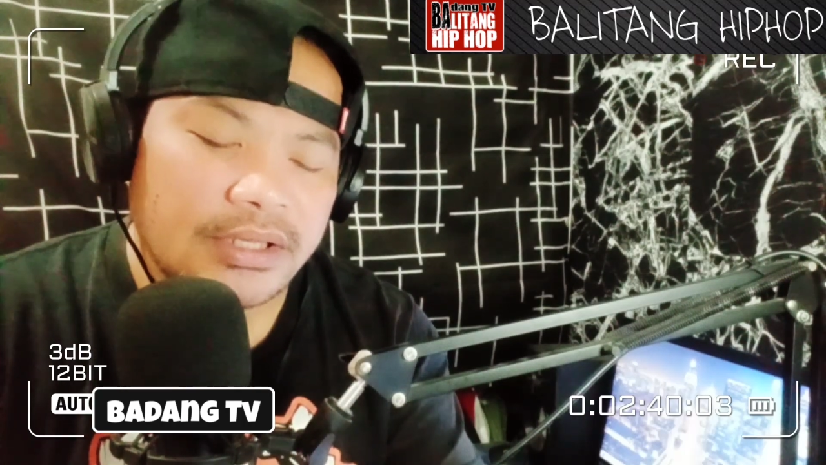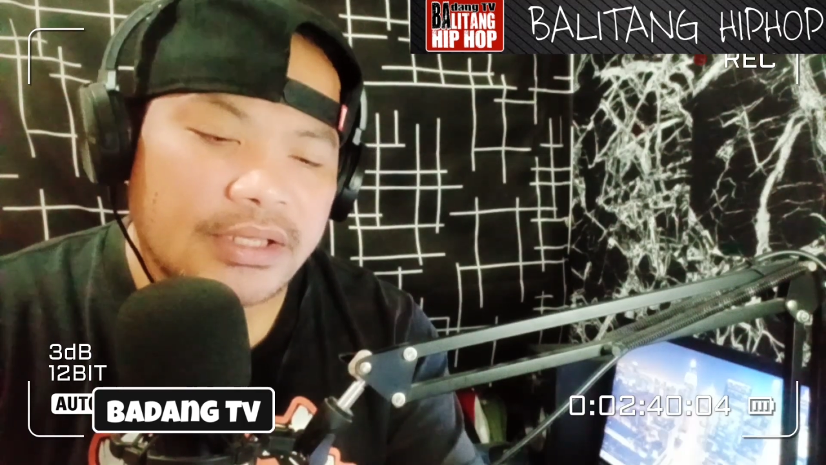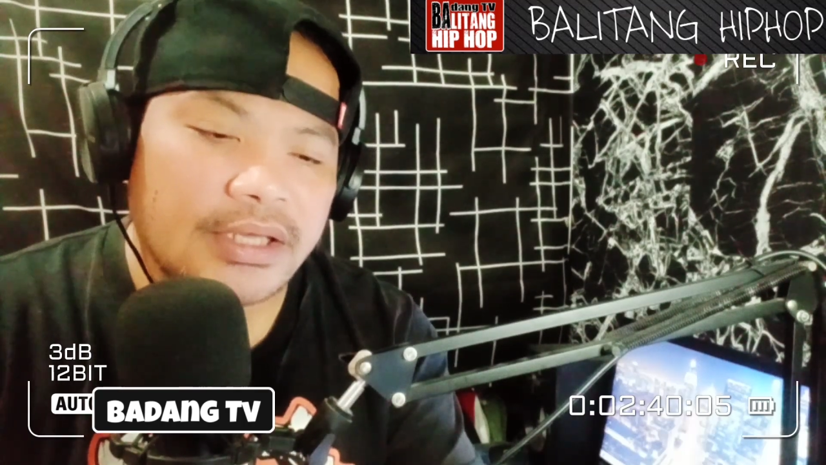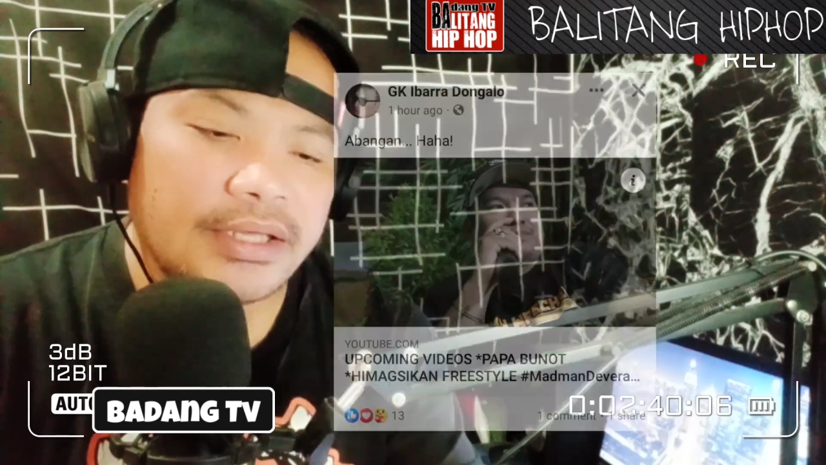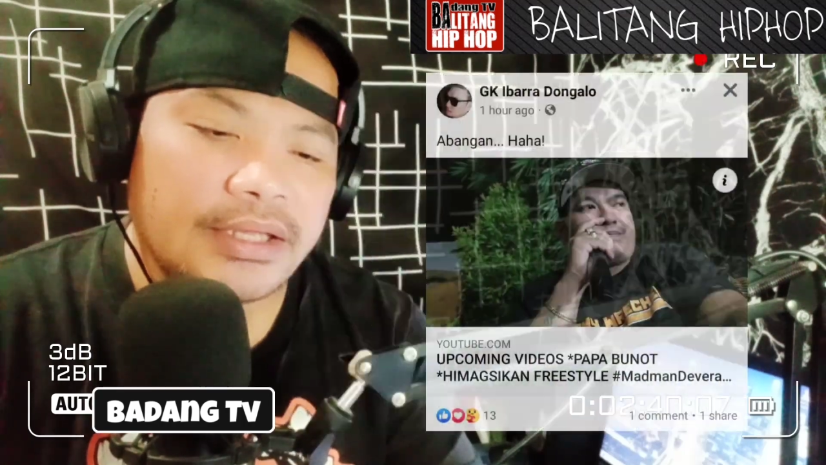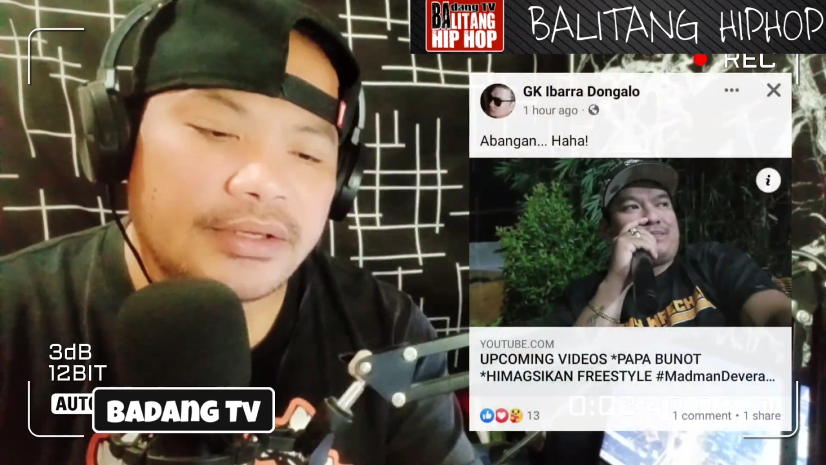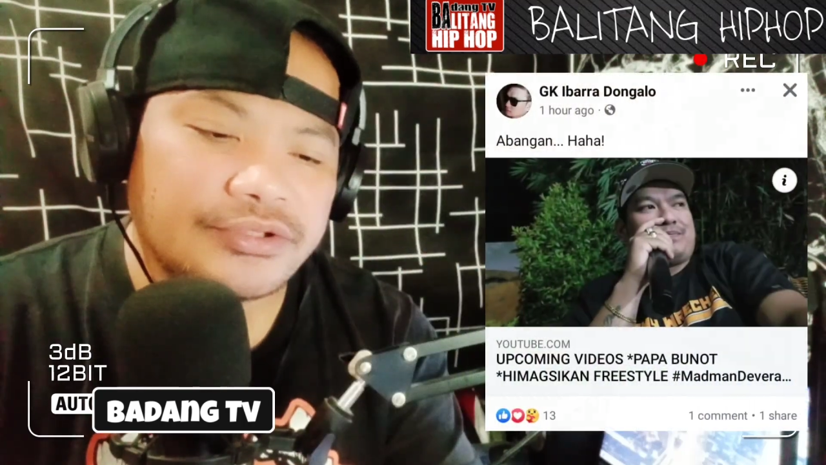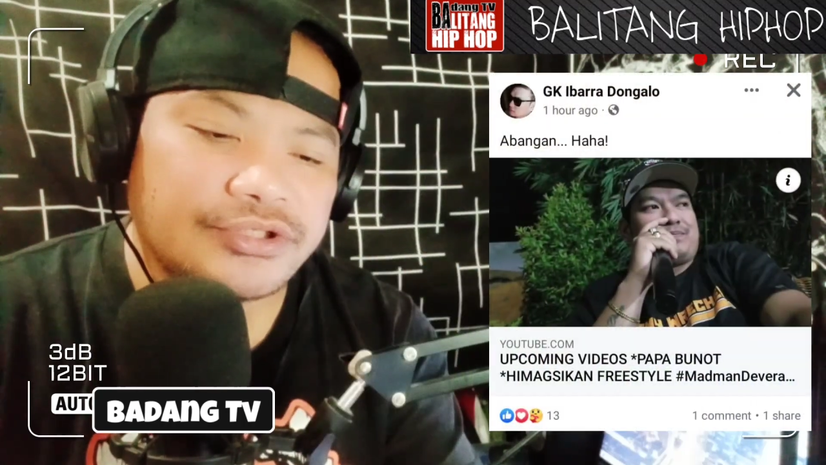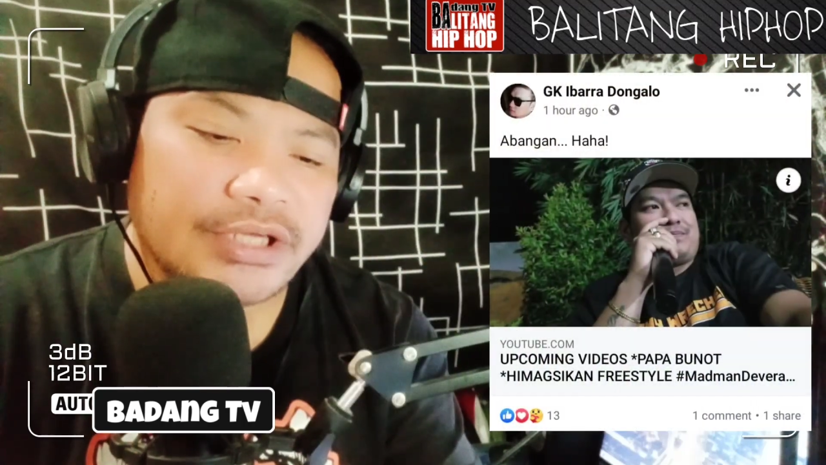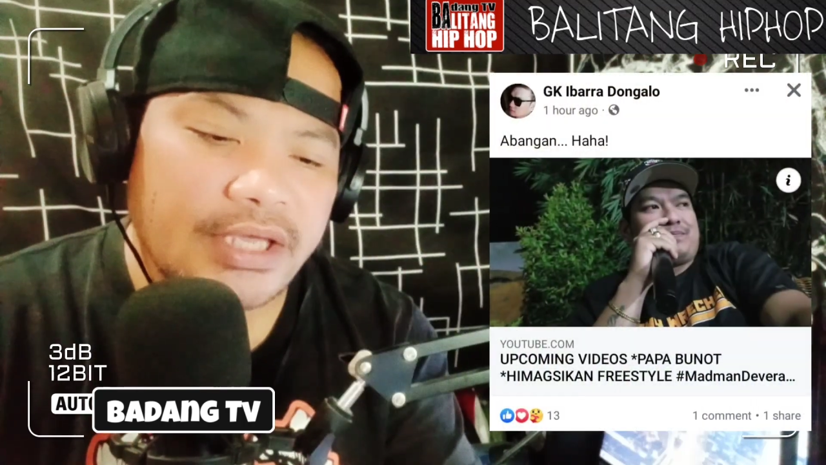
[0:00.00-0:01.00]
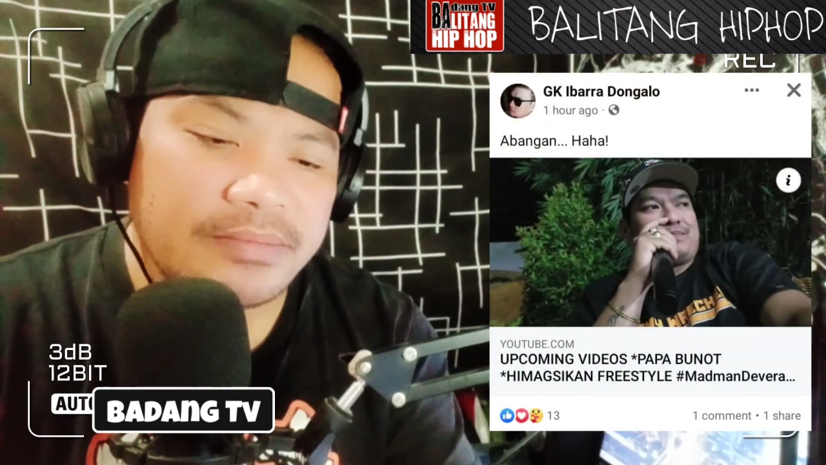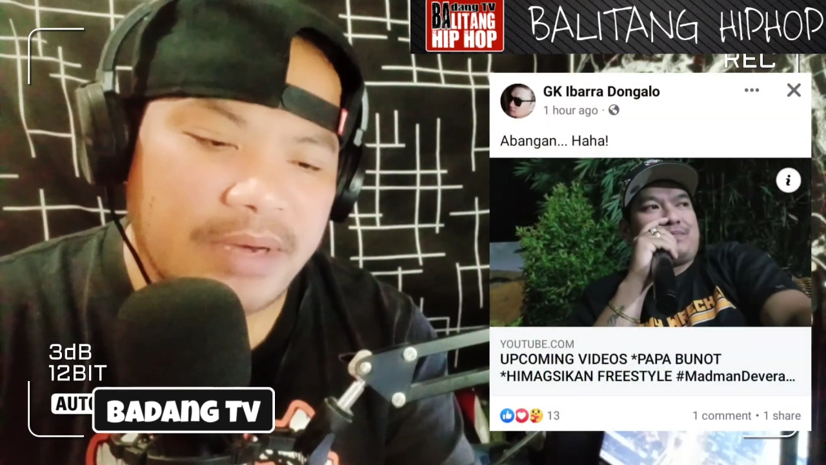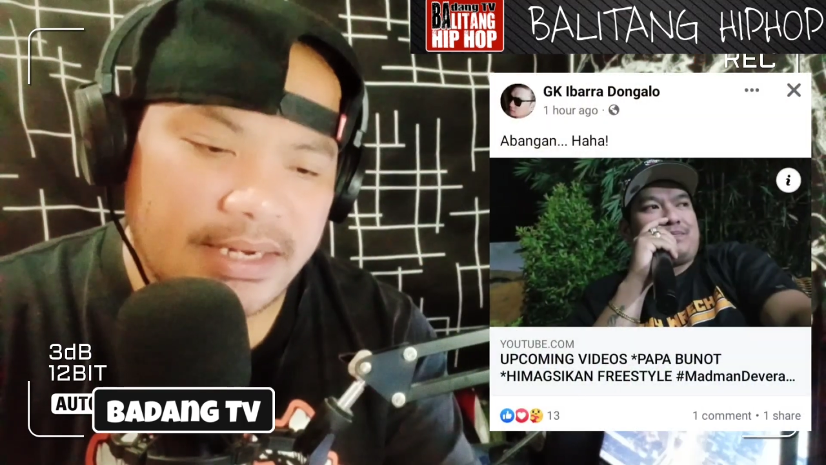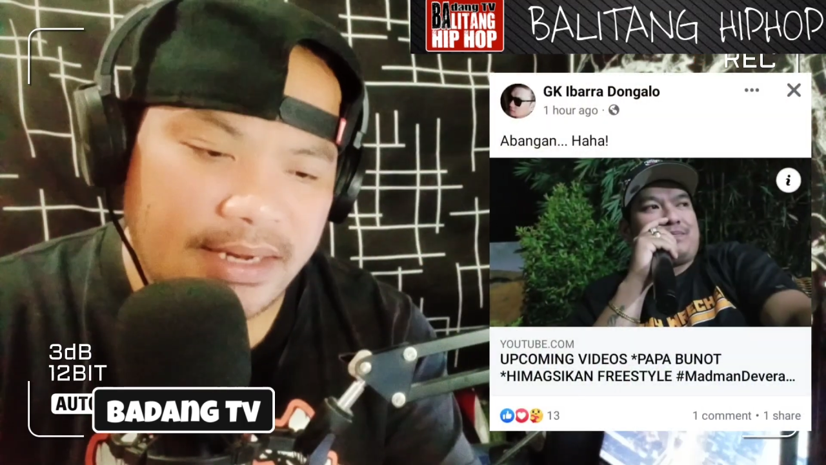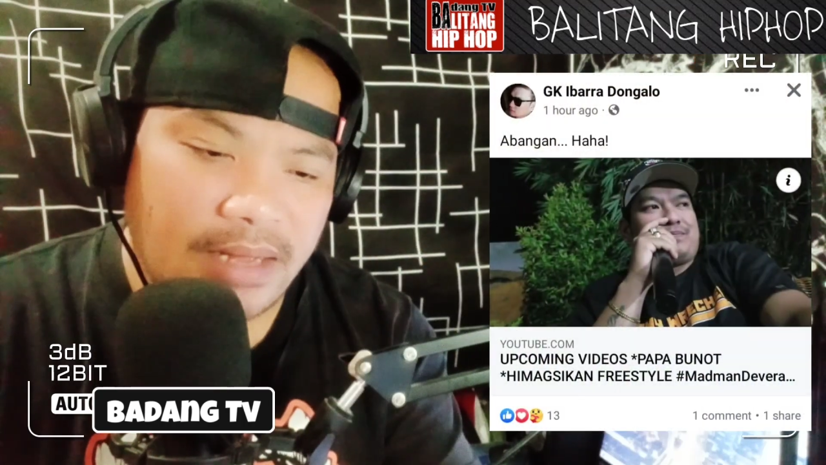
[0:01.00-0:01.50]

kay ano, JK Ibarra.